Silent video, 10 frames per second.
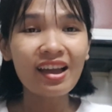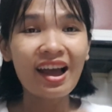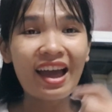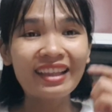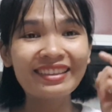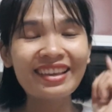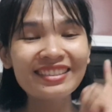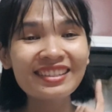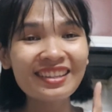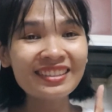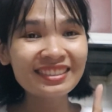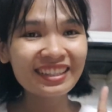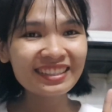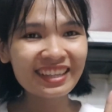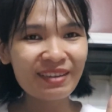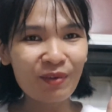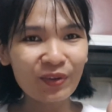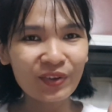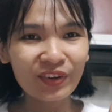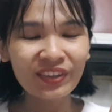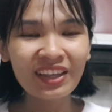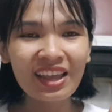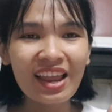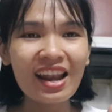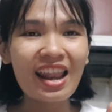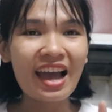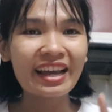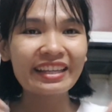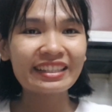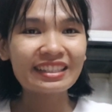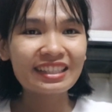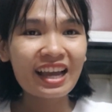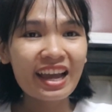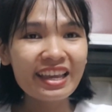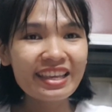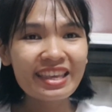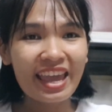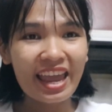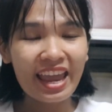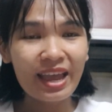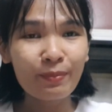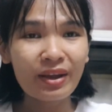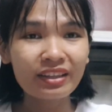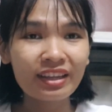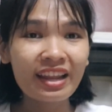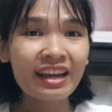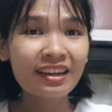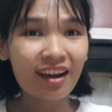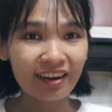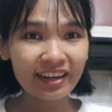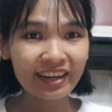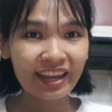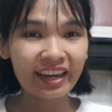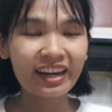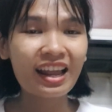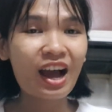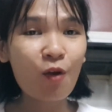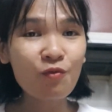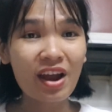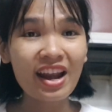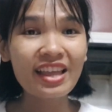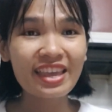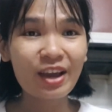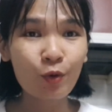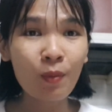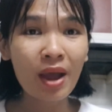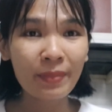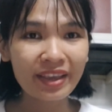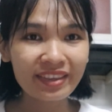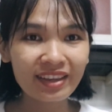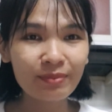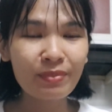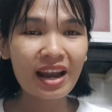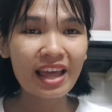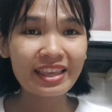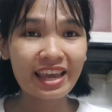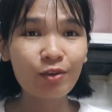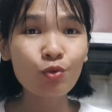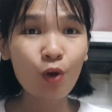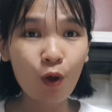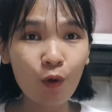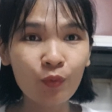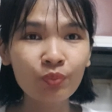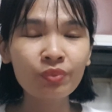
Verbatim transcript: à nhi xin đính chính nha mọi người là cái nhà mà nhi đang ở đây nè là không phải là nhà của ba mẹ nhi mà là nhà của cô